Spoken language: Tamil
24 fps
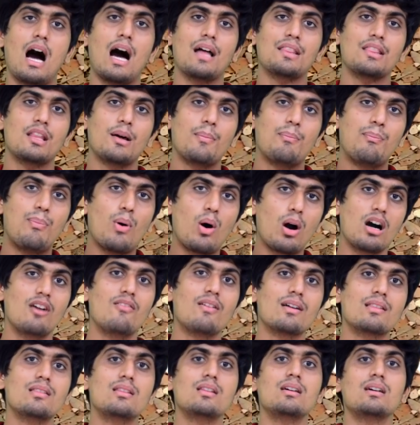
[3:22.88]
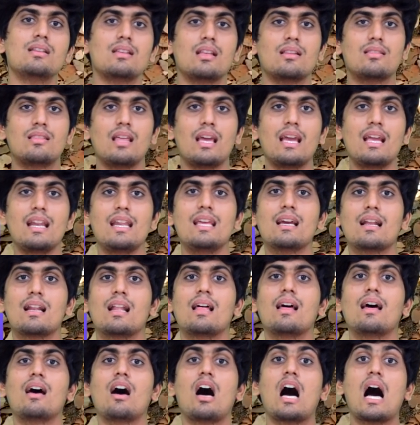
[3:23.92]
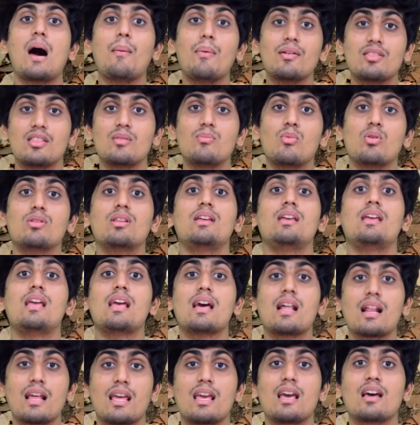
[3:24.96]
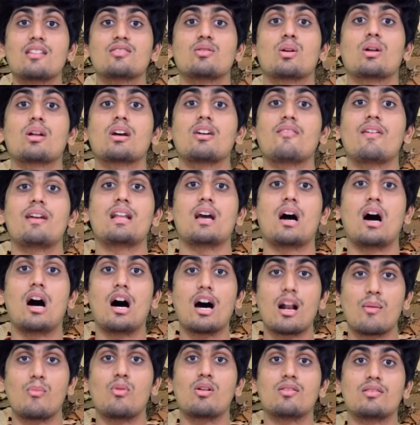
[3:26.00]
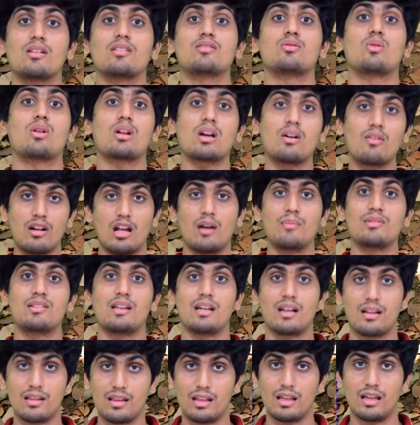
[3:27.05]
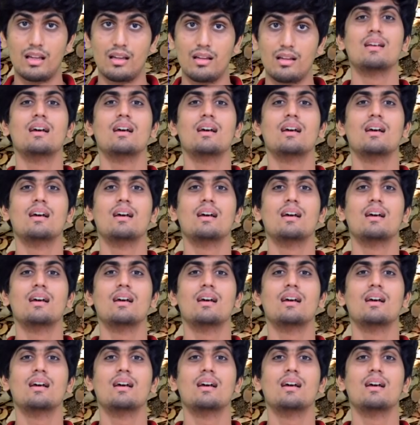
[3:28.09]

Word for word: அந்த புகை வந்து அந்த தேனிகளை ஆபத்தும் போது இயற்கையாக சுரக்க வேண்டிய ஹார்மோன்ஸை சுரக்க விடாமல் செய்கிறது